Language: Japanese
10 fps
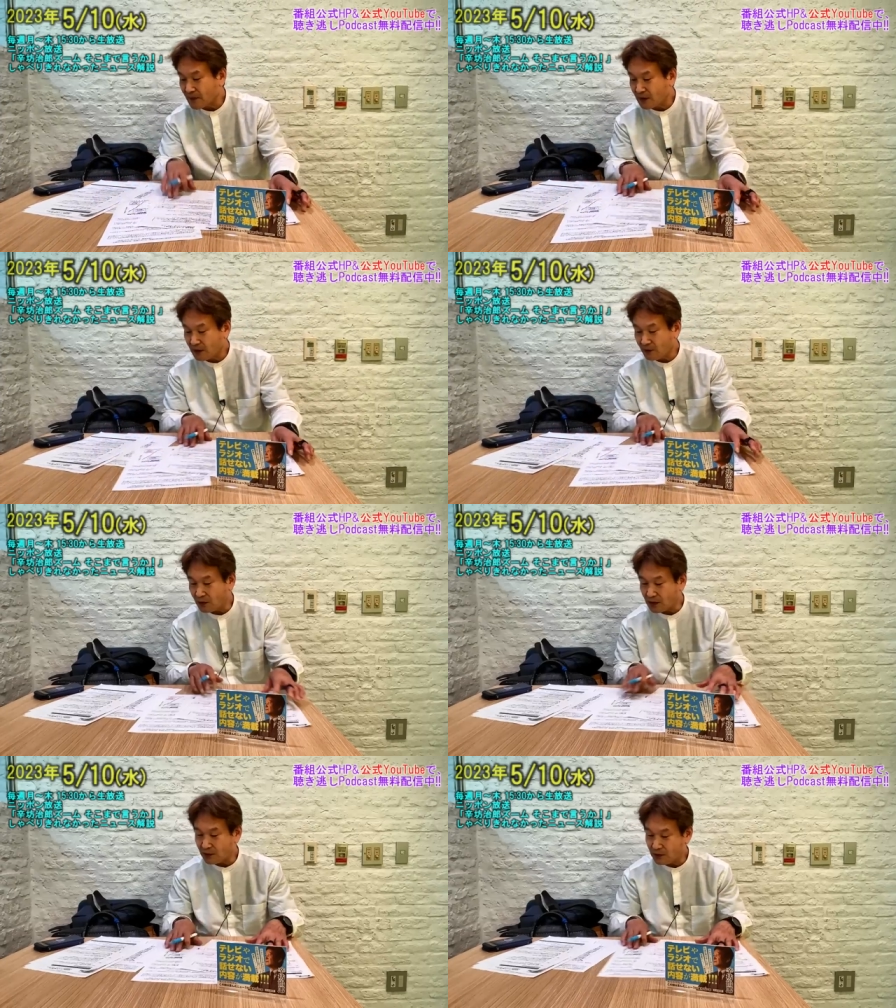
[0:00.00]
なんか
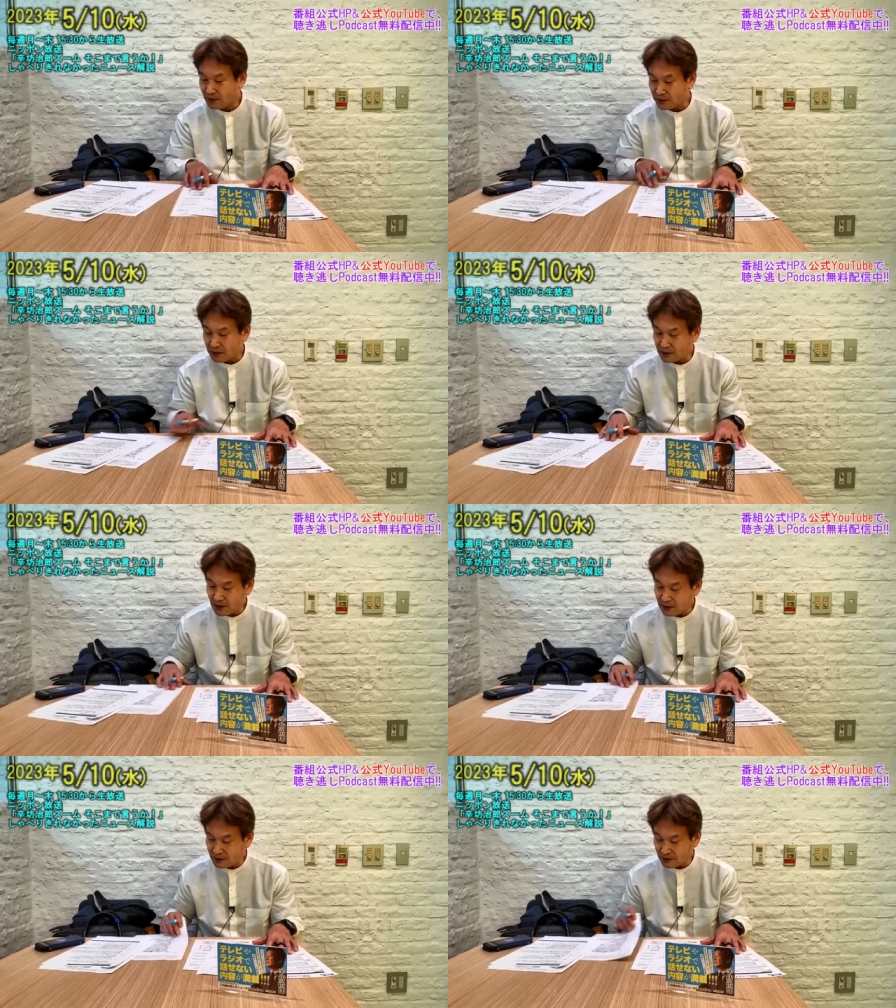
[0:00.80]
他に大きなニュース
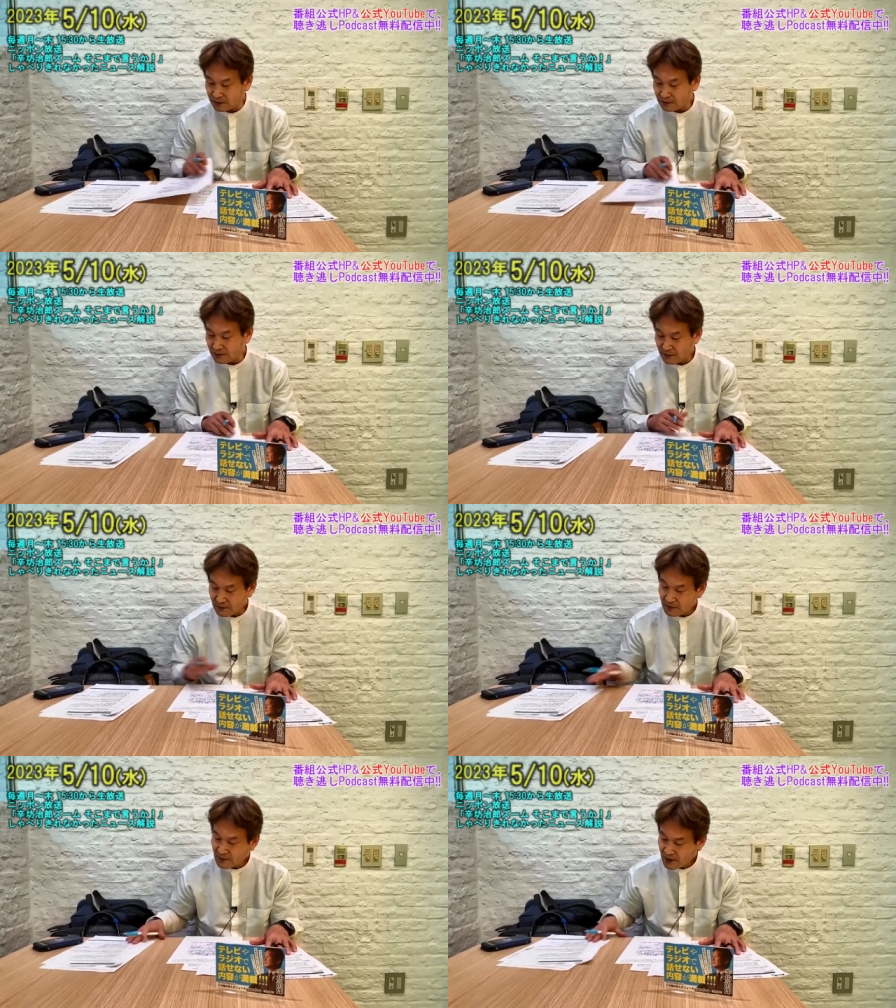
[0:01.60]
あったぞ
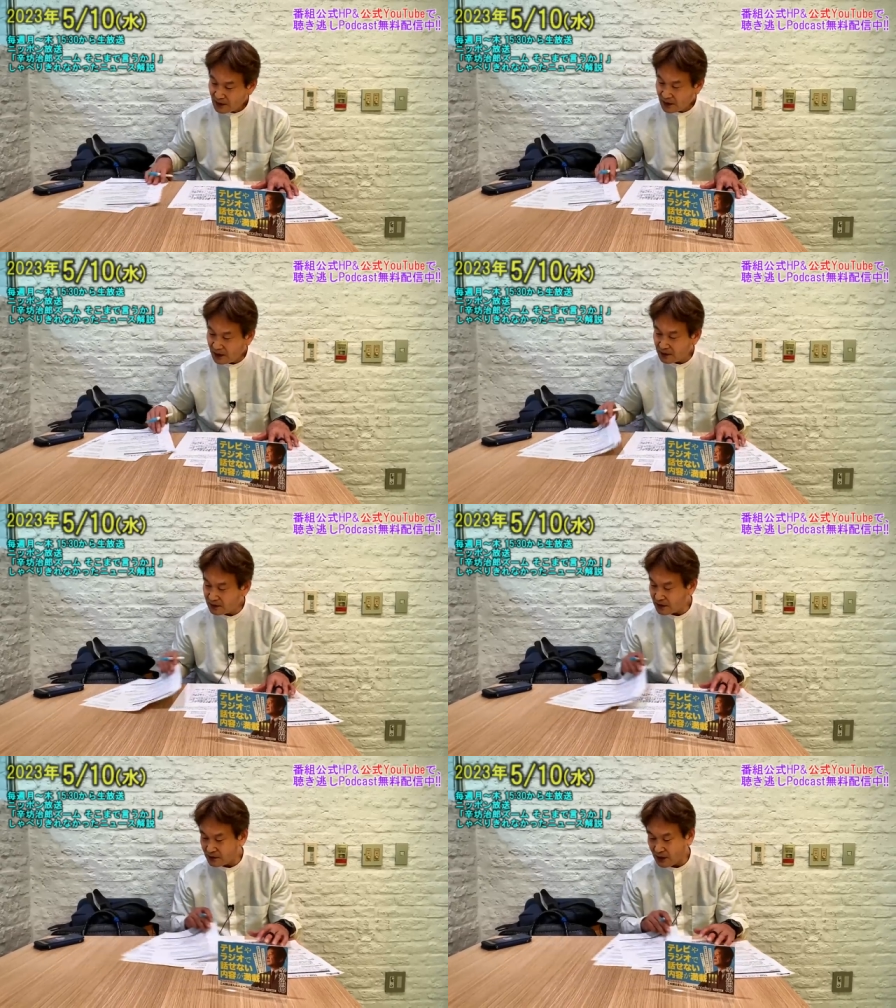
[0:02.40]
あっ
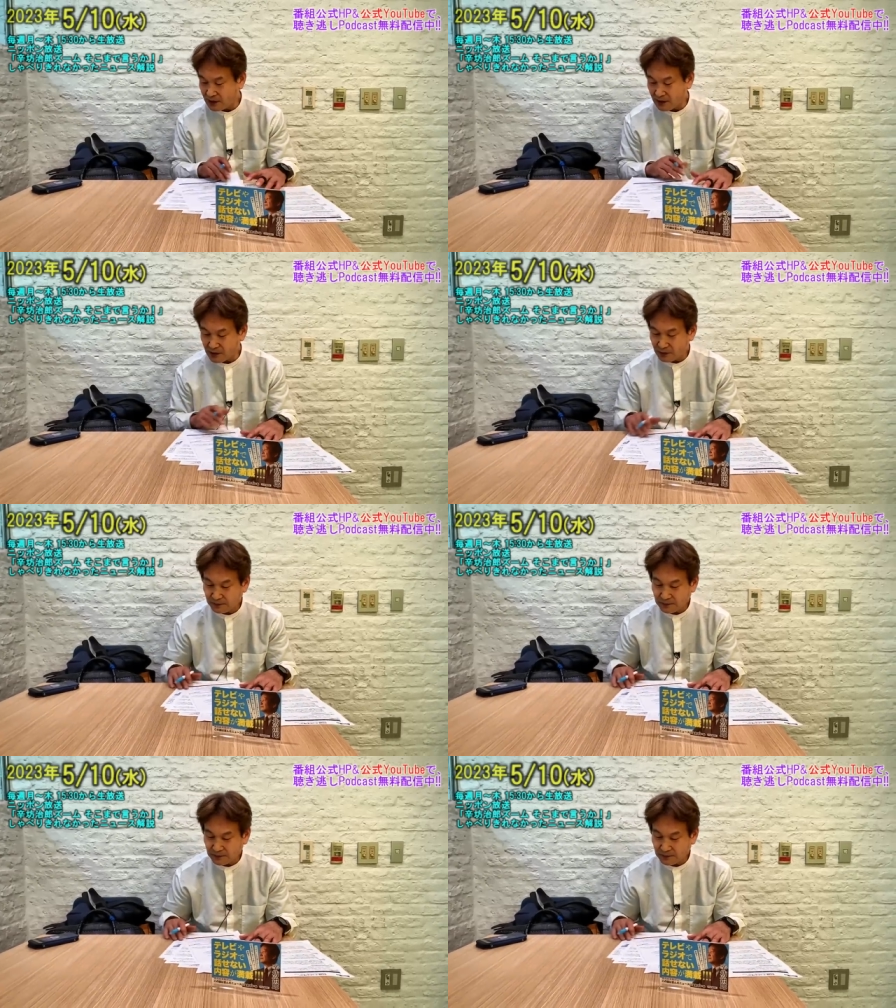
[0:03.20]
たぞあったぞ